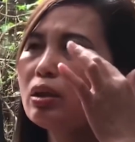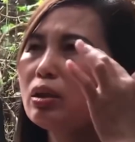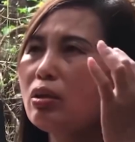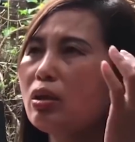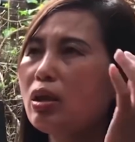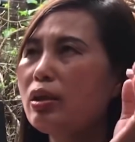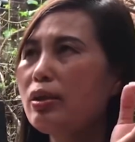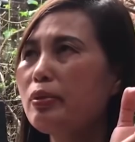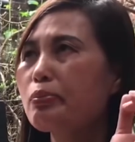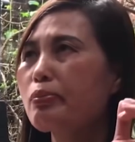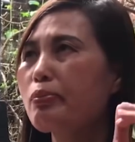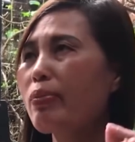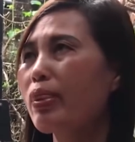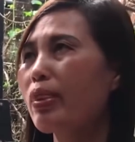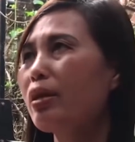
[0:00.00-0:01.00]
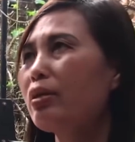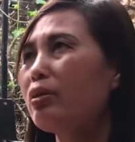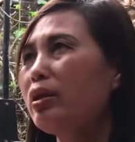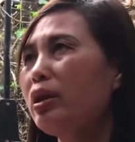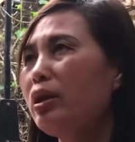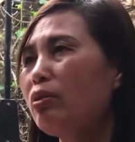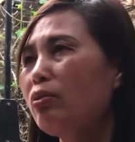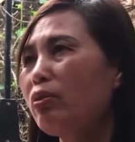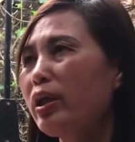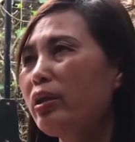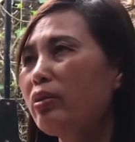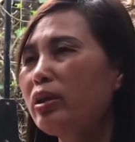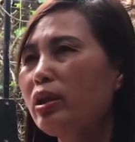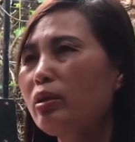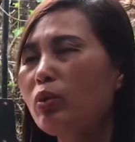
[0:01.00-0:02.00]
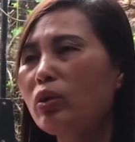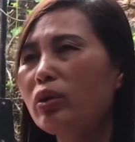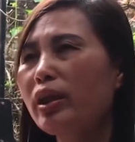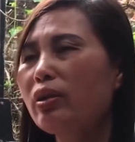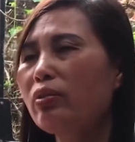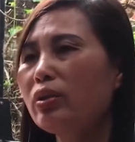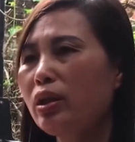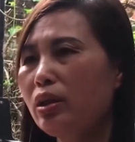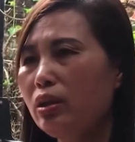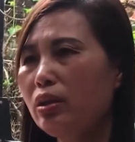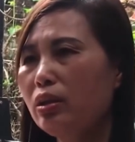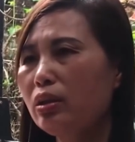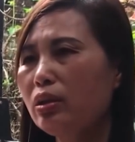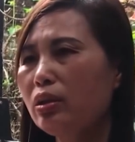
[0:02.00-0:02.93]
Sau đó thì tôi đi Quốc Oai điều trị 4 ngày không đỡ,